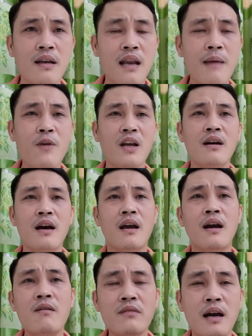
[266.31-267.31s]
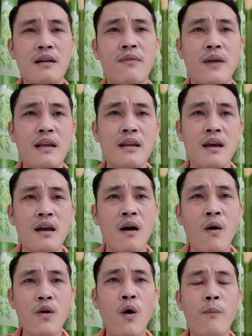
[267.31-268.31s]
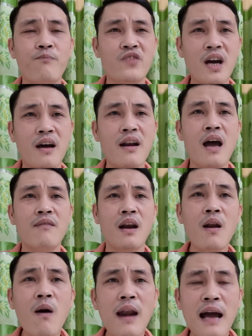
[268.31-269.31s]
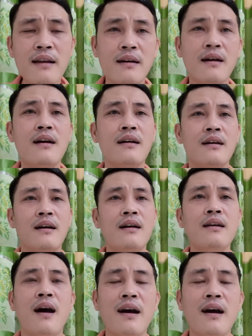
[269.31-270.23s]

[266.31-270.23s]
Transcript: để mọi người không cần phải hồi hộp chờ đợi và lo lắng nữa Đấy,